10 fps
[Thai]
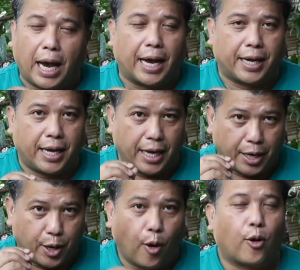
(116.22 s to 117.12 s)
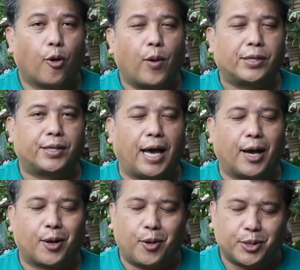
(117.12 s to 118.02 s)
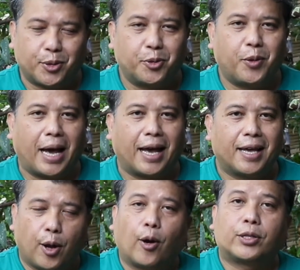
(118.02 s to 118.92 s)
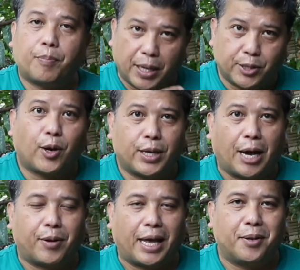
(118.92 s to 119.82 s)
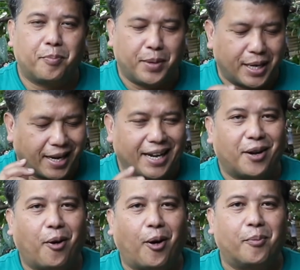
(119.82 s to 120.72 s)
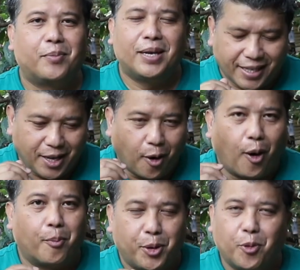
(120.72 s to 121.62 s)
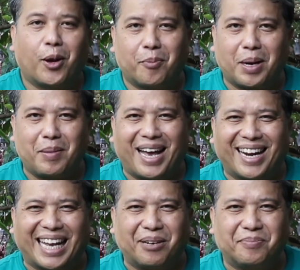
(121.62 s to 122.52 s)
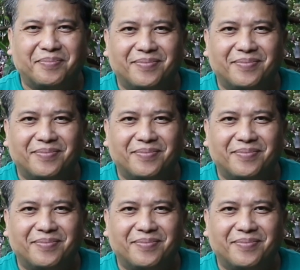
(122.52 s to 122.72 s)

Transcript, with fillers: กาสได้เห็นดอกของวาสนา ก็จะรู้ว่าดอกที่เป็นช่อยาวนั้นมีกลิ่นหอมที่หอมนวลมาก ๆ เลยครับ